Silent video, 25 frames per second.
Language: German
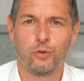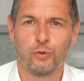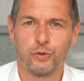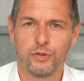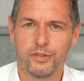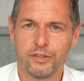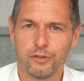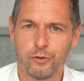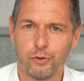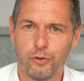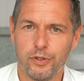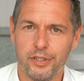
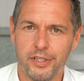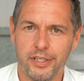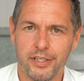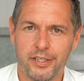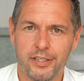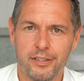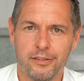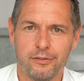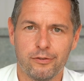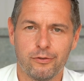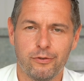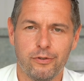Unsere
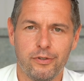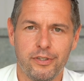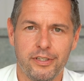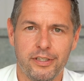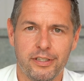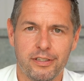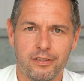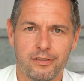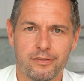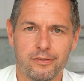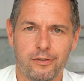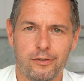Kolleginnen und
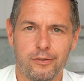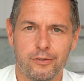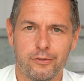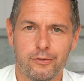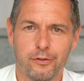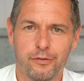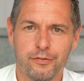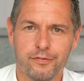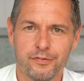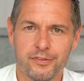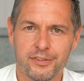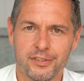Kollegen sollten
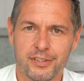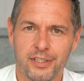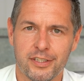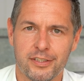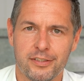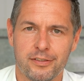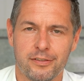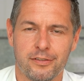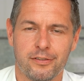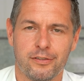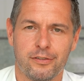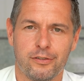offen
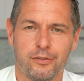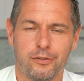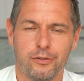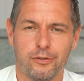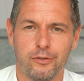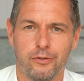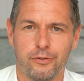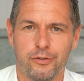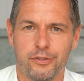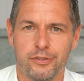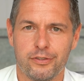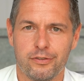sein,
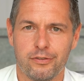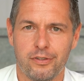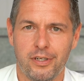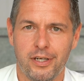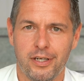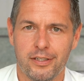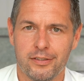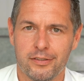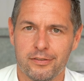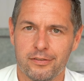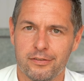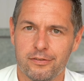Neues zu
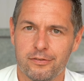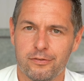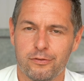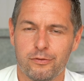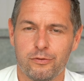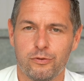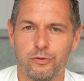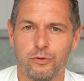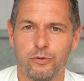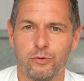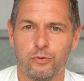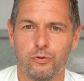lernen
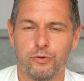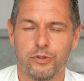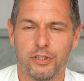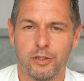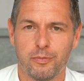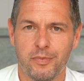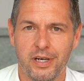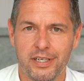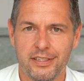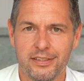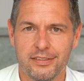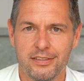und
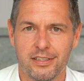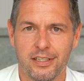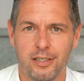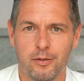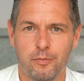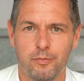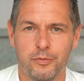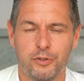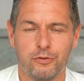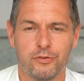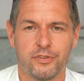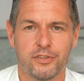
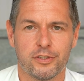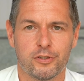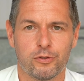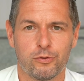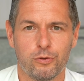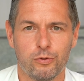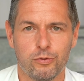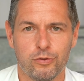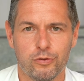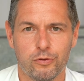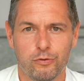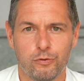gemeinsam mit unseren
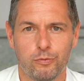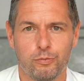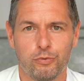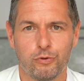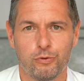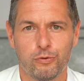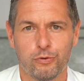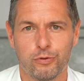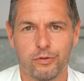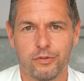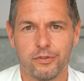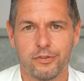Kunden und
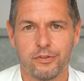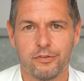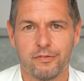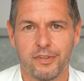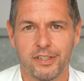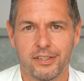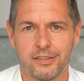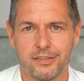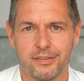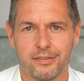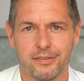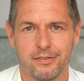Produkten zu
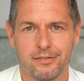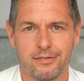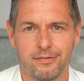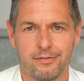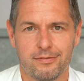wachsen.